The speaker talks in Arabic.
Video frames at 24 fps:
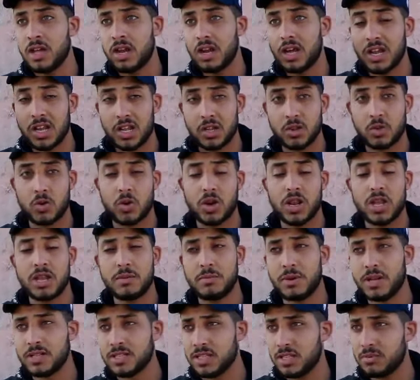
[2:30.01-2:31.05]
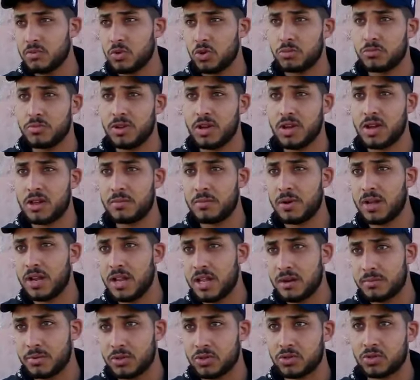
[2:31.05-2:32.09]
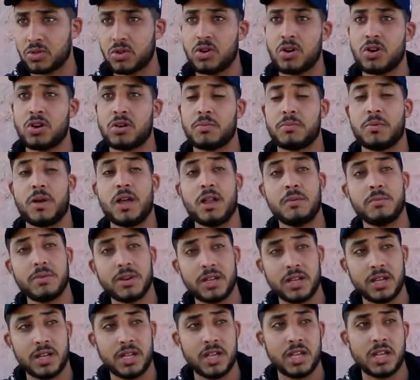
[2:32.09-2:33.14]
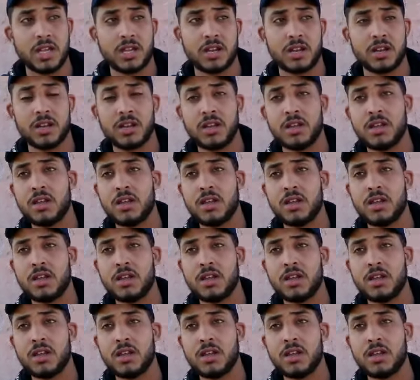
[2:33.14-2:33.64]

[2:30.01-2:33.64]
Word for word: قريات الاخرين بحال سيدي بوعثمان بحال اربعه صخور بحال بنقرير